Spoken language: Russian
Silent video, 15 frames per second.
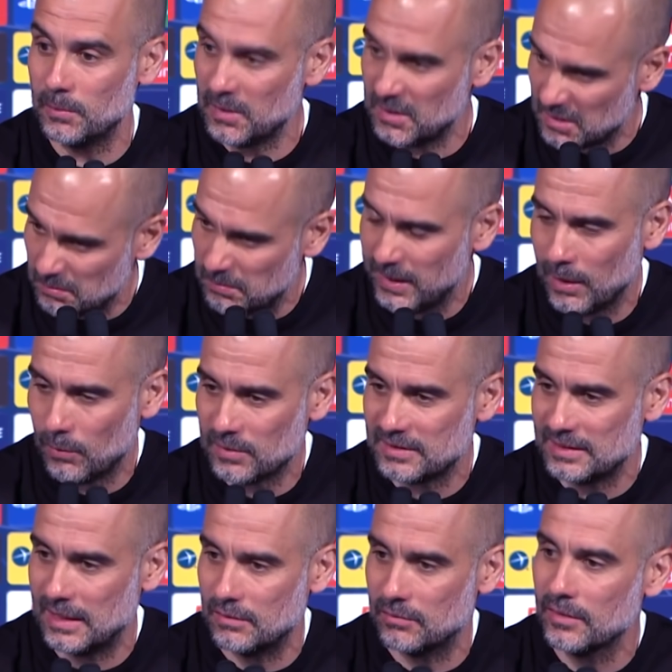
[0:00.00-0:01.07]
Будьте
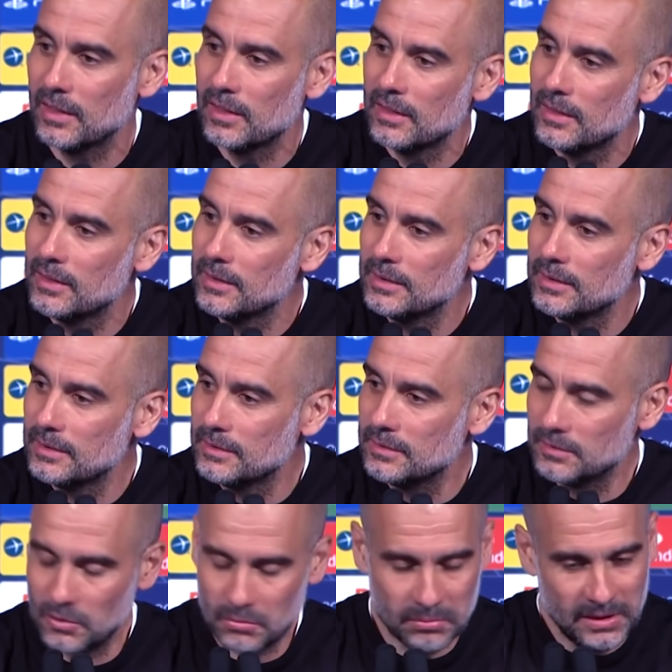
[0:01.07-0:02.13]
собой. Не нужно
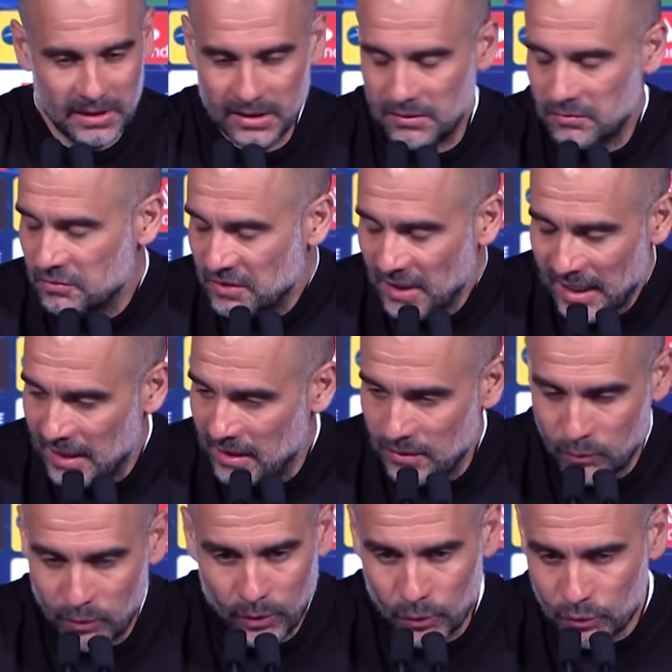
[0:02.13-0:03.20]
стесняться.
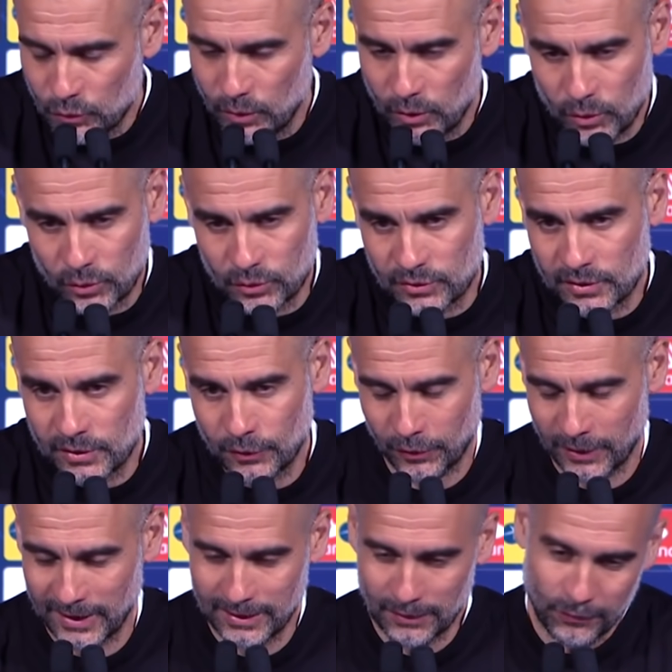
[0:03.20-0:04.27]
Если проиграем, то
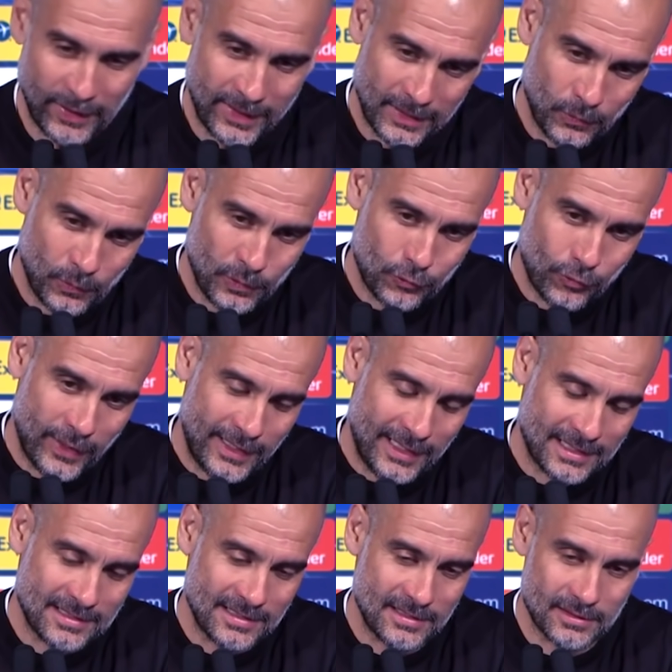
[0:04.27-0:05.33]
проиграем. Попробуем в
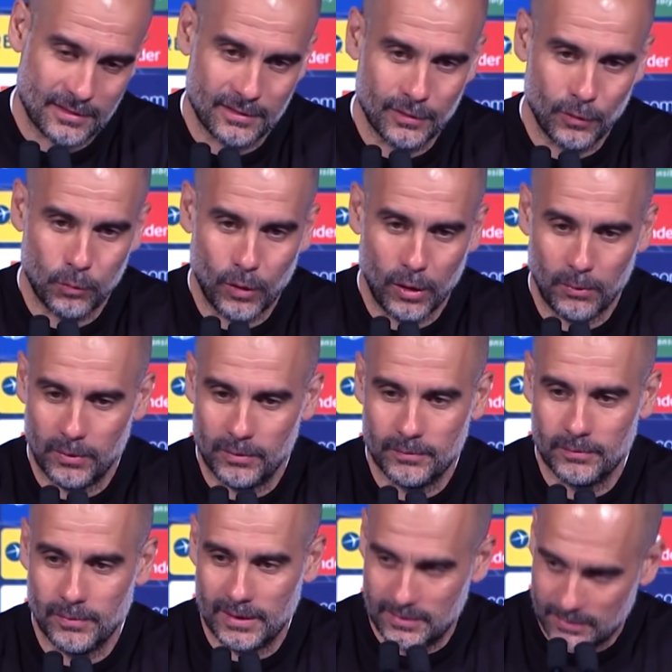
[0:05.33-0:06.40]
следующем сезоне.
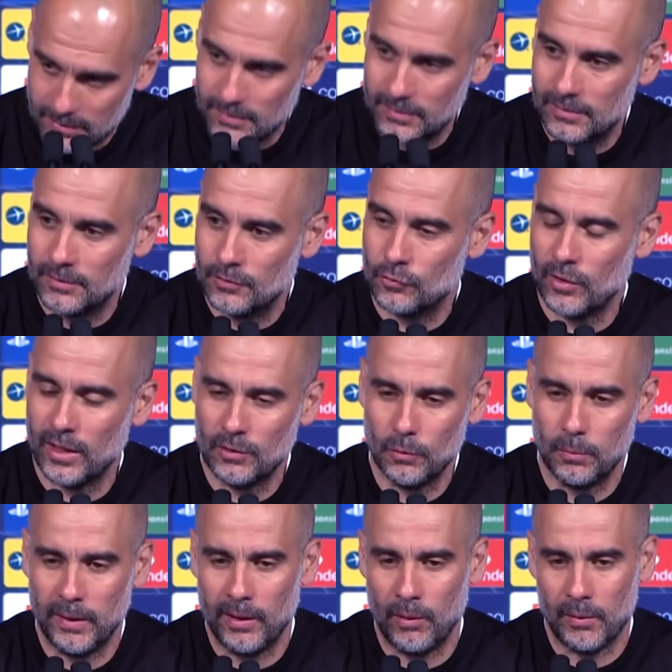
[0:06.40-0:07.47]
Просто играйте в
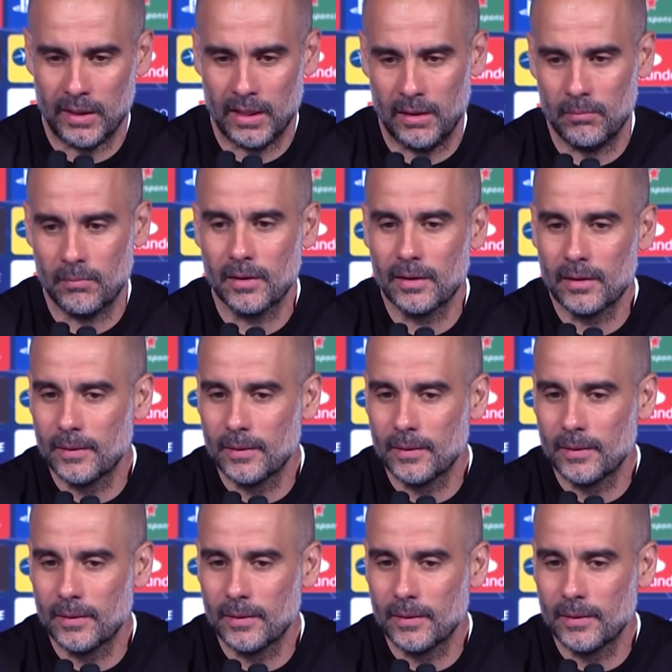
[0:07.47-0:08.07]
свой футбол.